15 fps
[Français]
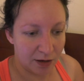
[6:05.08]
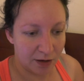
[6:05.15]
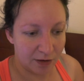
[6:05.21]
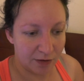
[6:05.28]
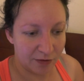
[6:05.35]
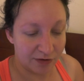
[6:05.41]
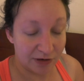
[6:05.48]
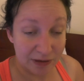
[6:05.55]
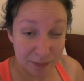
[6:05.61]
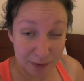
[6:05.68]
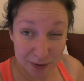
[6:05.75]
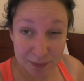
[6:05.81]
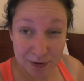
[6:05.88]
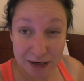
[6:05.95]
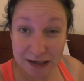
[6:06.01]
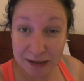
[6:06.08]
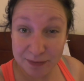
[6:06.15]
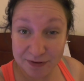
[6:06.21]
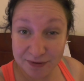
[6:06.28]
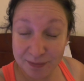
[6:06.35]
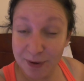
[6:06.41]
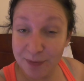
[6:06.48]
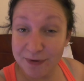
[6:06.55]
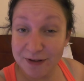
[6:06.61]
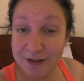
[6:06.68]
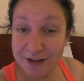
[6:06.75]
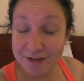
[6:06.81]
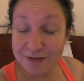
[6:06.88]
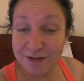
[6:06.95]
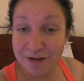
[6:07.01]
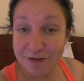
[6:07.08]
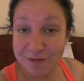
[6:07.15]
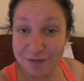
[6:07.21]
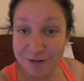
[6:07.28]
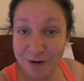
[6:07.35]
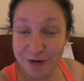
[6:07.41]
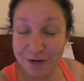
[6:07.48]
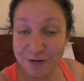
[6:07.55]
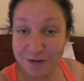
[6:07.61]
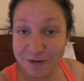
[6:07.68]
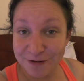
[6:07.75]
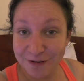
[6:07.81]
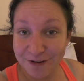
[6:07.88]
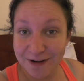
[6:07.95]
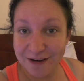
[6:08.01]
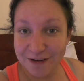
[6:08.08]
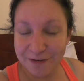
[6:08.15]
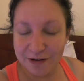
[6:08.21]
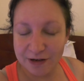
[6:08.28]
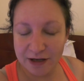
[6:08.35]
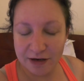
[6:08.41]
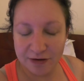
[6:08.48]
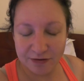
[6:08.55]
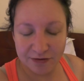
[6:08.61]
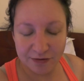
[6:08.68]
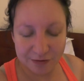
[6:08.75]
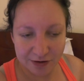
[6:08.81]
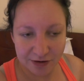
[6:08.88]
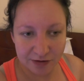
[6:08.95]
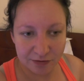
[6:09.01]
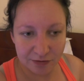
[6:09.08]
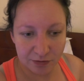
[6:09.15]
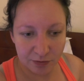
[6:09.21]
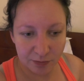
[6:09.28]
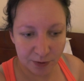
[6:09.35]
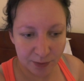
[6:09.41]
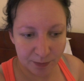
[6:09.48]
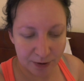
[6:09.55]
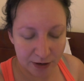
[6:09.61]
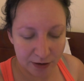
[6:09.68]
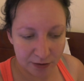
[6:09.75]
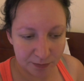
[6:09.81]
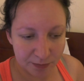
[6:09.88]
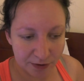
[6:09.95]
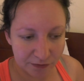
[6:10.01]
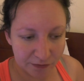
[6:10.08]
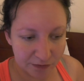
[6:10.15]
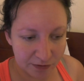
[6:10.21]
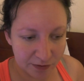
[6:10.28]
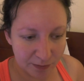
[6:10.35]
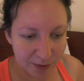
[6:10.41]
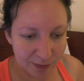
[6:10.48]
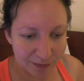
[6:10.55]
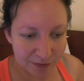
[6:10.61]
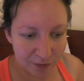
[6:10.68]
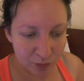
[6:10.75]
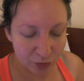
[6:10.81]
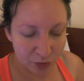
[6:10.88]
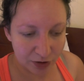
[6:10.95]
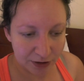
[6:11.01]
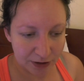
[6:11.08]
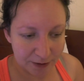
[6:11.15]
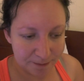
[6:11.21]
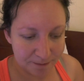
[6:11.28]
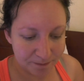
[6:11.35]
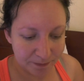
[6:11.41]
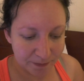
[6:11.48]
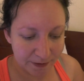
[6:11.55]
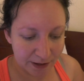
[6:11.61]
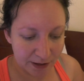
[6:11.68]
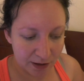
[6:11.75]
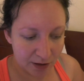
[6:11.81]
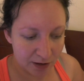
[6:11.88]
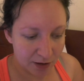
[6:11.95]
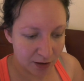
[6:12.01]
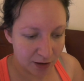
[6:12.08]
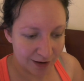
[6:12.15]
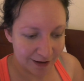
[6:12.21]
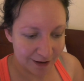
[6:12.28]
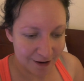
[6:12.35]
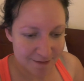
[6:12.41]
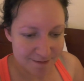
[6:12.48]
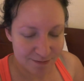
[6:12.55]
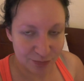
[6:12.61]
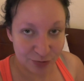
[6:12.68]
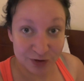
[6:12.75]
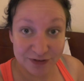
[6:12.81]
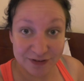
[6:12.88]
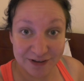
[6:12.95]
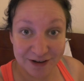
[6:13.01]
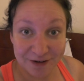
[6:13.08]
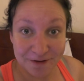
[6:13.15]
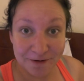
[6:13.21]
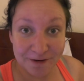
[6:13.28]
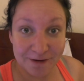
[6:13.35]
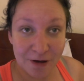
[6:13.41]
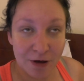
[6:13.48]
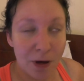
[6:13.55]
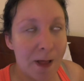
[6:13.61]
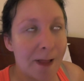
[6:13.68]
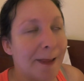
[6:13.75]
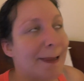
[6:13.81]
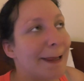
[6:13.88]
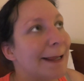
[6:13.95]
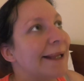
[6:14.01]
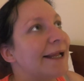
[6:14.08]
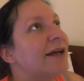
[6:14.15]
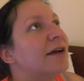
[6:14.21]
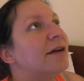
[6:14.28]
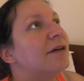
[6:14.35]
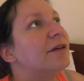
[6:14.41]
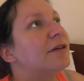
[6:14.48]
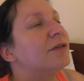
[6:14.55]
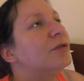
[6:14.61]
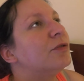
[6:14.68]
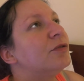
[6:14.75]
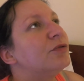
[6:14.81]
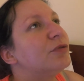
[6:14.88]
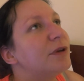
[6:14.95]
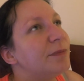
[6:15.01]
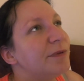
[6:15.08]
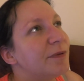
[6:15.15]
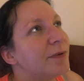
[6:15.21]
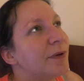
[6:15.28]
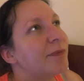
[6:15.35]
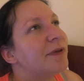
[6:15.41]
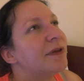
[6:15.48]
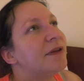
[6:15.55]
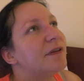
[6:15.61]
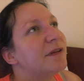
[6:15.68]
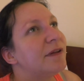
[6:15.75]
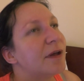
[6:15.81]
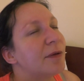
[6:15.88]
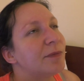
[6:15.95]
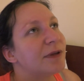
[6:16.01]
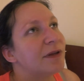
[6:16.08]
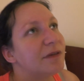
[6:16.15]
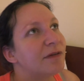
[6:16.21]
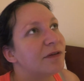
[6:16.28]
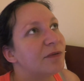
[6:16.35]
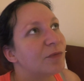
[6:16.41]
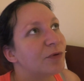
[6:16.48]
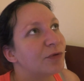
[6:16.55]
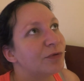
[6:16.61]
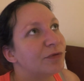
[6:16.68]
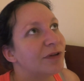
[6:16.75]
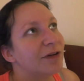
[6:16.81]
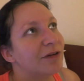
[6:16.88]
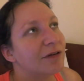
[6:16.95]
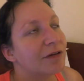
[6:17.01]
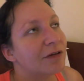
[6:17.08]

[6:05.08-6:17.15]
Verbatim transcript: J'avais préparé les petits papiers, il y avait un vlog de Noël dans lequel j'étais en train de préparer une partie des papiers pour les pour tirer au sort. donc tous les petits papiers étaient terminés, ça je m'en souviens.